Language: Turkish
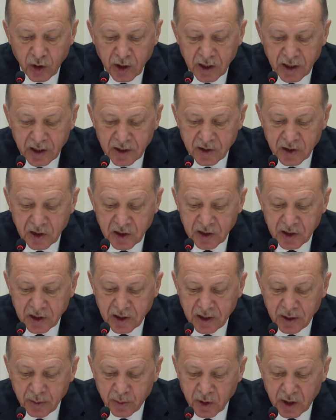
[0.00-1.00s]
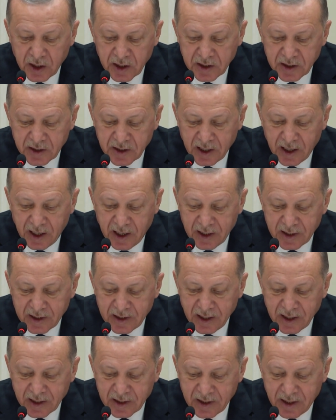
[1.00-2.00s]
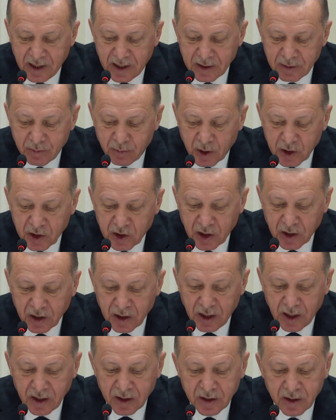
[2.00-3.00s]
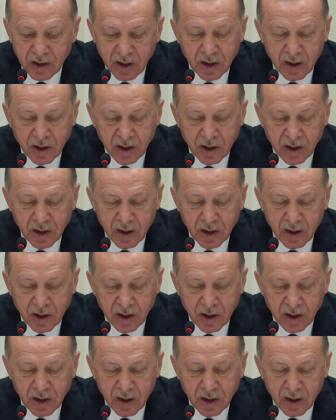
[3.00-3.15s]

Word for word: kadar çeşitli branşta elde edilen başarılar